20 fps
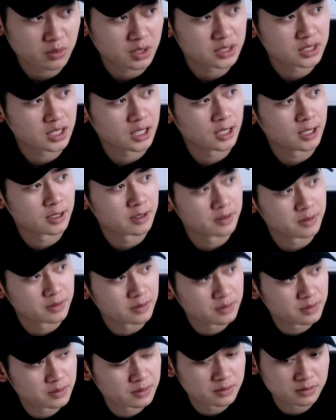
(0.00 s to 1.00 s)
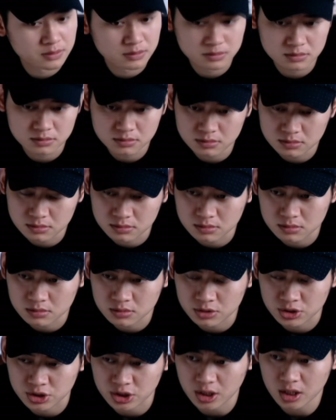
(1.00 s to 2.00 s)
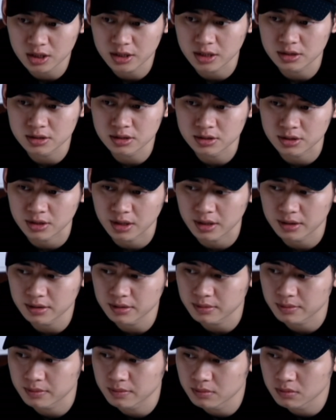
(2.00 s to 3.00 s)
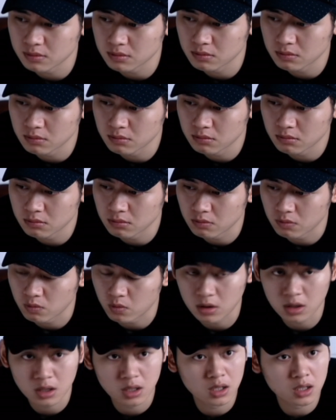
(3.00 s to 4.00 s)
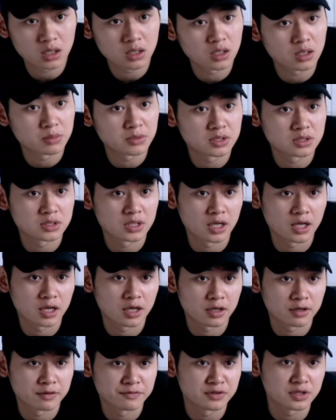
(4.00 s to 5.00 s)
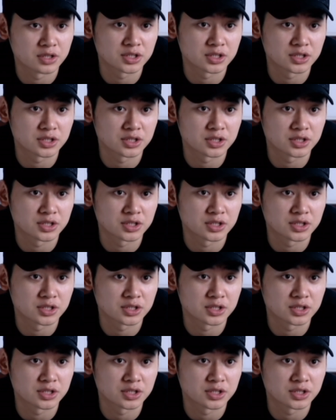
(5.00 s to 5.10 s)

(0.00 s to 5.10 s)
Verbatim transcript: Tối hôm đó trước mười hai giờ, tôi và các bạn đang hát ở phong cảnh.